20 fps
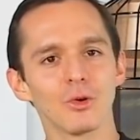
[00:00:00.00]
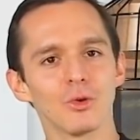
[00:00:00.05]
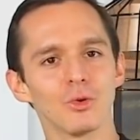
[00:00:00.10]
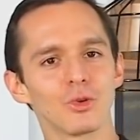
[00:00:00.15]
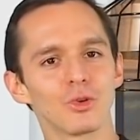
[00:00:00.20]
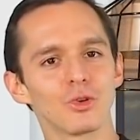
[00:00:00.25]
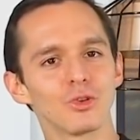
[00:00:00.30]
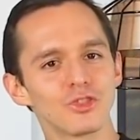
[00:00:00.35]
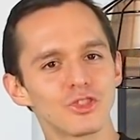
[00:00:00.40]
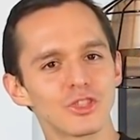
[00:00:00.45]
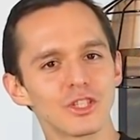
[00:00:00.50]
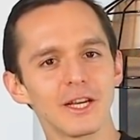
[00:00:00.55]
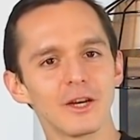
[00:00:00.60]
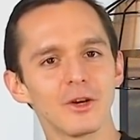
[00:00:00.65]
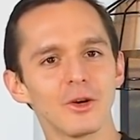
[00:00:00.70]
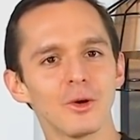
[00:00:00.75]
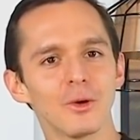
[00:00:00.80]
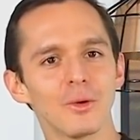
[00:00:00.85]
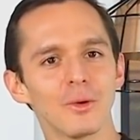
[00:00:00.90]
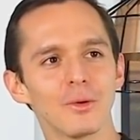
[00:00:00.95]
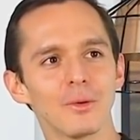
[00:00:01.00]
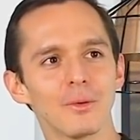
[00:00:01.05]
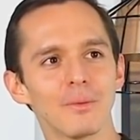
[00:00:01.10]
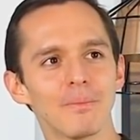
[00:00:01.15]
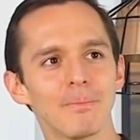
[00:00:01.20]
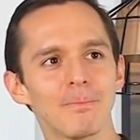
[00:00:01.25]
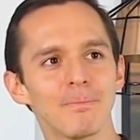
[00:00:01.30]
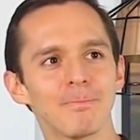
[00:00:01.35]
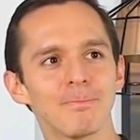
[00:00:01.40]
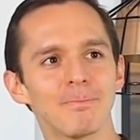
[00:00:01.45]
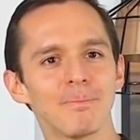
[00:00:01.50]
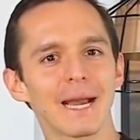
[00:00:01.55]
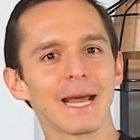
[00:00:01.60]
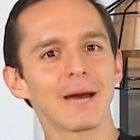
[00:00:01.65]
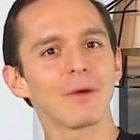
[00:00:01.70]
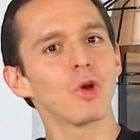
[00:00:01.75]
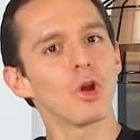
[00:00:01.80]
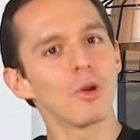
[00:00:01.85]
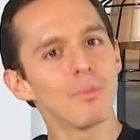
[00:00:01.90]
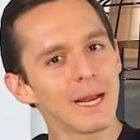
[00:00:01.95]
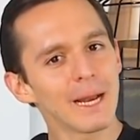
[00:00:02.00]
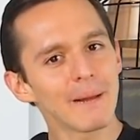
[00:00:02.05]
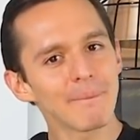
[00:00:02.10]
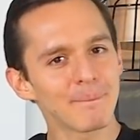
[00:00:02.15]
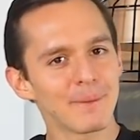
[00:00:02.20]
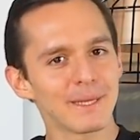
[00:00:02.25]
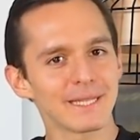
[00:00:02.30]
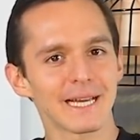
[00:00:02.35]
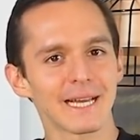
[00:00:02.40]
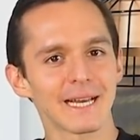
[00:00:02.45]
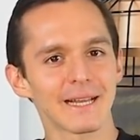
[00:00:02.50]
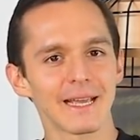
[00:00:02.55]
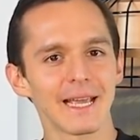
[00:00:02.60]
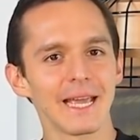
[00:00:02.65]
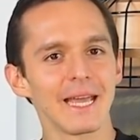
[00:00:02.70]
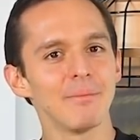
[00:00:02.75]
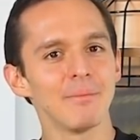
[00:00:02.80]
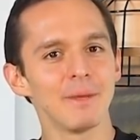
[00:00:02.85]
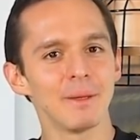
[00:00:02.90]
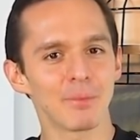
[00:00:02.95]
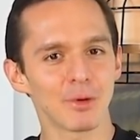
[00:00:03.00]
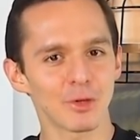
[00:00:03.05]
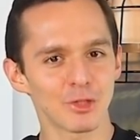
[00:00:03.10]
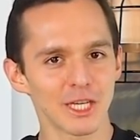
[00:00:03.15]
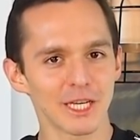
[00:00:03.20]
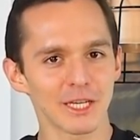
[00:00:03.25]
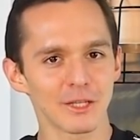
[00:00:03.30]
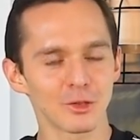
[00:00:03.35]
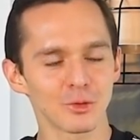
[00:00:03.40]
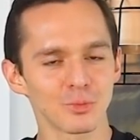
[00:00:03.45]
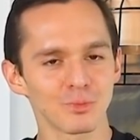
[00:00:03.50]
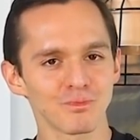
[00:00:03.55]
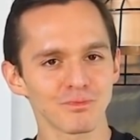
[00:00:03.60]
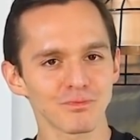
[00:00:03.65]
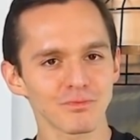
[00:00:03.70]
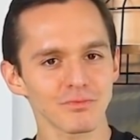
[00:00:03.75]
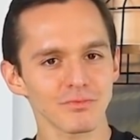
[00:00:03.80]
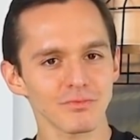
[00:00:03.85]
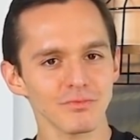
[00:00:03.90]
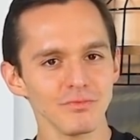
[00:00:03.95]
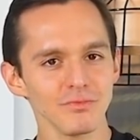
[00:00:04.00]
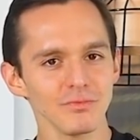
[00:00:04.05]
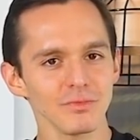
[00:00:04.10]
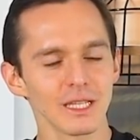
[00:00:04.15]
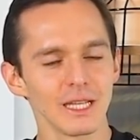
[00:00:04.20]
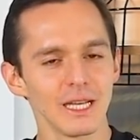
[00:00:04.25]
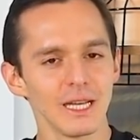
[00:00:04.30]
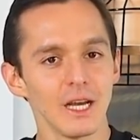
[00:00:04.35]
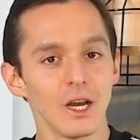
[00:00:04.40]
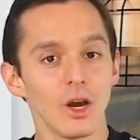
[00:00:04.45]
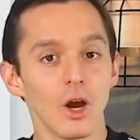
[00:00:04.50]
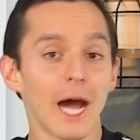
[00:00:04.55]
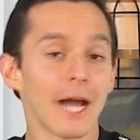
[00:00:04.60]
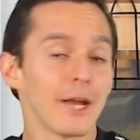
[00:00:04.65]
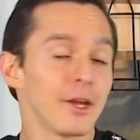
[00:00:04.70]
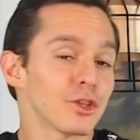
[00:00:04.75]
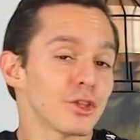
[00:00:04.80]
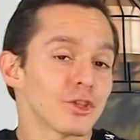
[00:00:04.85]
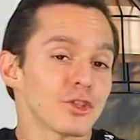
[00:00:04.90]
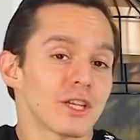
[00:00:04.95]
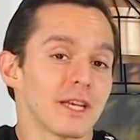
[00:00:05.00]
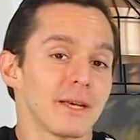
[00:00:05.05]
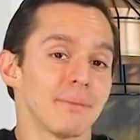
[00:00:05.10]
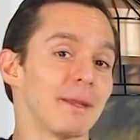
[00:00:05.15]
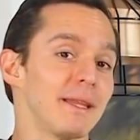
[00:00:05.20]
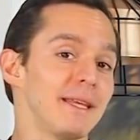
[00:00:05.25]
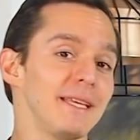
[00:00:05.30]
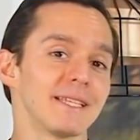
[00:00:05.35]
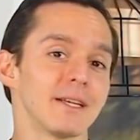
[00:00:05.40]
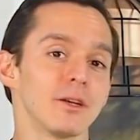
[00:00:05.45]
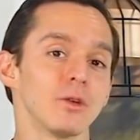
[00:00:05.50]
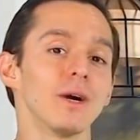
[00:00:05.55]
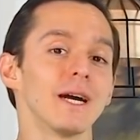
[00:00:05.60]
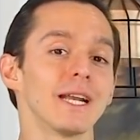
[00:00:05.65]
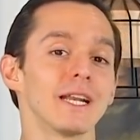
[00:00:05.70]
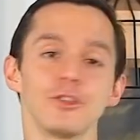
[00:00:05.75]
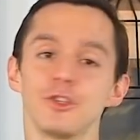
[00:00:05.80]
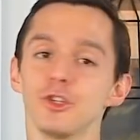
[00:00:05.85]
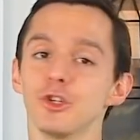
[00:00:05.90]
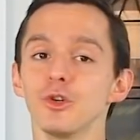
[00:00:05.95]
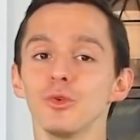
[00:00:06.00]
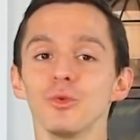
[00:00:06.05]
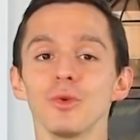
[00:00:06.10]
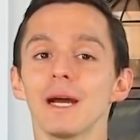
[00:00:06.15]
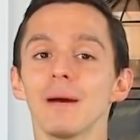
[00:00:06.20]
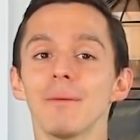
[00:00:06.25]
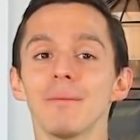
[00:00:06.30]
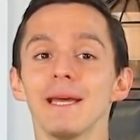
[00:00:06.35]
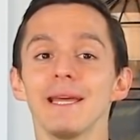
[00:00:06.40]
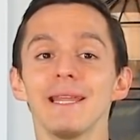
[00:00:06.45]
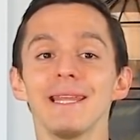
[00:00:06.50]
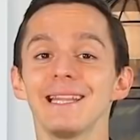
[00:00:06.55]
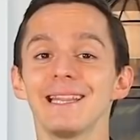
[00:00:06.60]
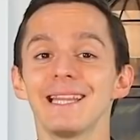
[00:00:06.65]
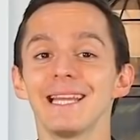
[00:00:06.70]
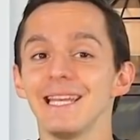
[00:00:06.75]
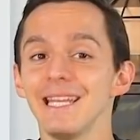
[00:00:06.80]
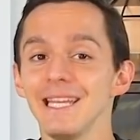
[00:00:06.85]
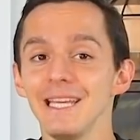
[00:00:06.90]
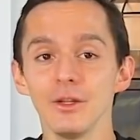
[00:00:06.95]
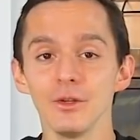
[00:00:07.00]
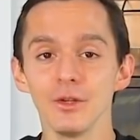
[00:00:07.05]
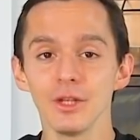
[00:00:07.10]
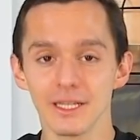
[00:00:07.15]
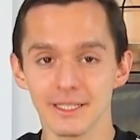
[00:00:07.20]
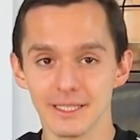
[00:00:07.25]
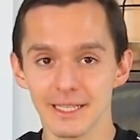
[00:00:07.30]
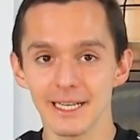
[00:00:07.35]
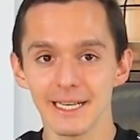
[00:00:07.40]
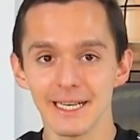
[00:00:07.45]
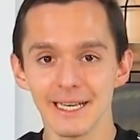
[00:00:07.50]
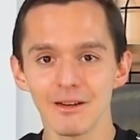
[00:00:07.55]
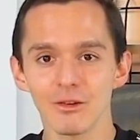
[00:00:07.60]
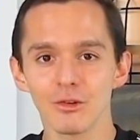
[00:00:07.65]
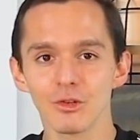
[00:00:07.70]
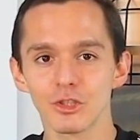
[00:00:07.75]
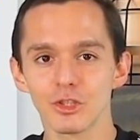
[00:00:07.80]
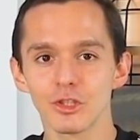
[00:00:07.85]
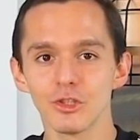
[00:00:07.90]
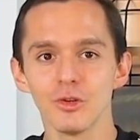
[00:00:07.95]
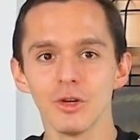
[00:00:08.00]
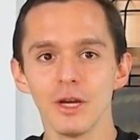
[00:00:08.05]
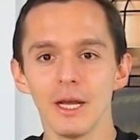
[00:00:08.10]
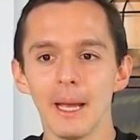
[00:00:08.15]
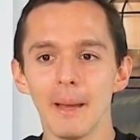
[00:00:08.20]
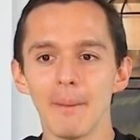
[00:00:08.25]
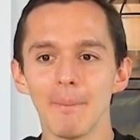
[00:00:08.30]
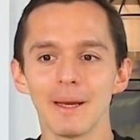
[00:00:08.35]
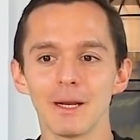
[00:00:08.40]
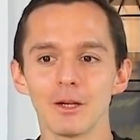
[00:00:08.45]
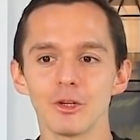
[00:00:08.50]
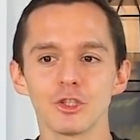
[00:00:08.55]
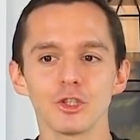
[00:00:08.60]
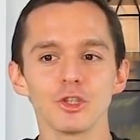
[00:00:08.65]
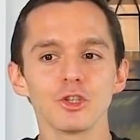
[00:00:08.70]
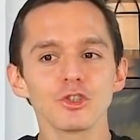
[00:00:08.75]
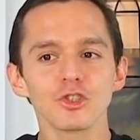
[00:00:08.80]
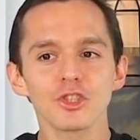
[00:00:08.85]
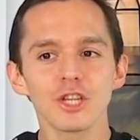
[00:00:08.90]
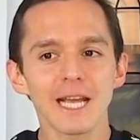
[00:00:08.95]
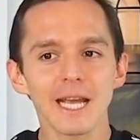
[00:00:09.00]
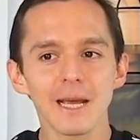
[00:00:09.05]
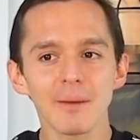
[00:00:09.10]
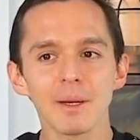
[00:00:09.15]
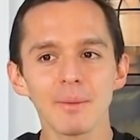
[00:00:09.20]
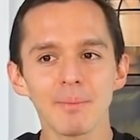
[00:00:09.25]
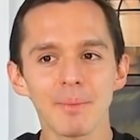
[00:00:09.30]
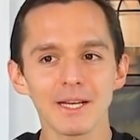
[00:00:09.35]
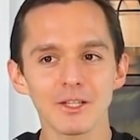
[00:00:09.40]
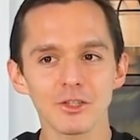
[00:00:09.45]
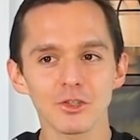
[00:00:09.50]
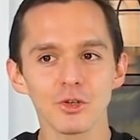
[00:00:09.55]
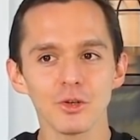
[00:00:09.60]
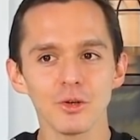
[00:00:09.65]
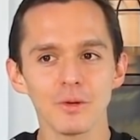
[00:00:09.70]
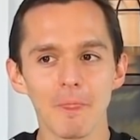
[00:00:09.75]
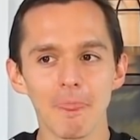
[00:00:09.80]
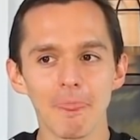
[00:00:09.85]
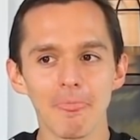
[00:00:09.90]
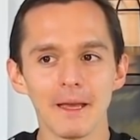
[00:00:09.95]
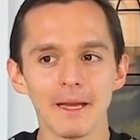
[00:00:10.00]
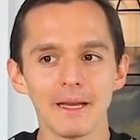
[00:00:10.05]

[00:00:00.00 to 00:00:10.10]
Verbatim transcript: o un consejo para volver a empezar en mi proyecto. Hay otros que me dicen, Juan, yo nunca me he detenido de hacer el negocio, pero yo no sé qué me pasó